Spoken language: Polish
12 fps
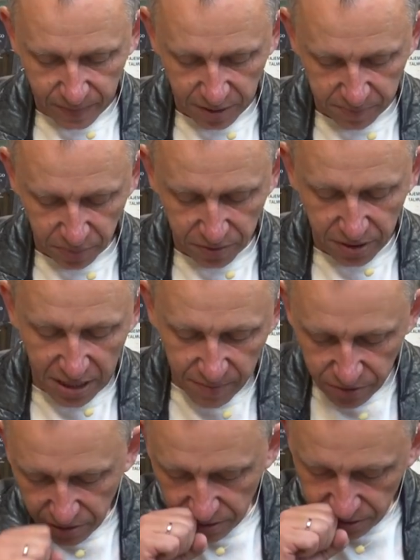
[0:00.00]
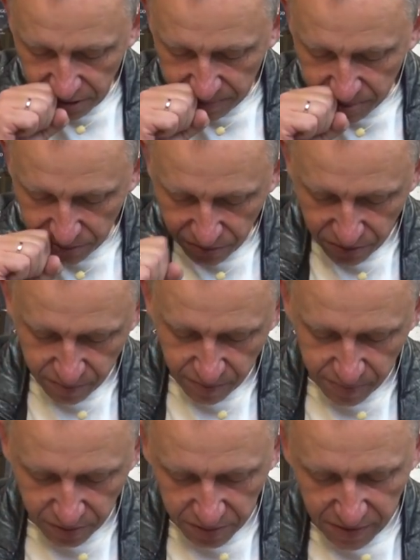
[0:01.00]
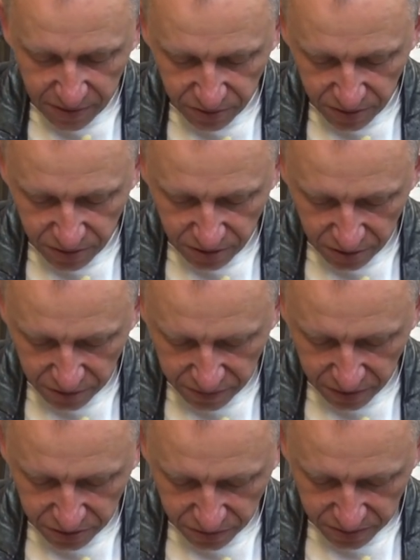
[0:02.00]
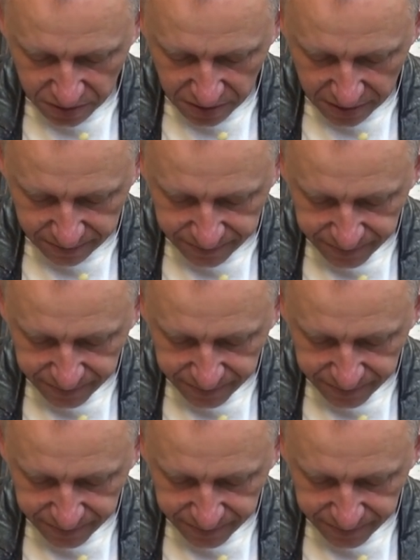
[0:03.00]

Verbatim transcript: spotkamy się dzisiaj po to, żeby porozmawiać o naszej nowej książce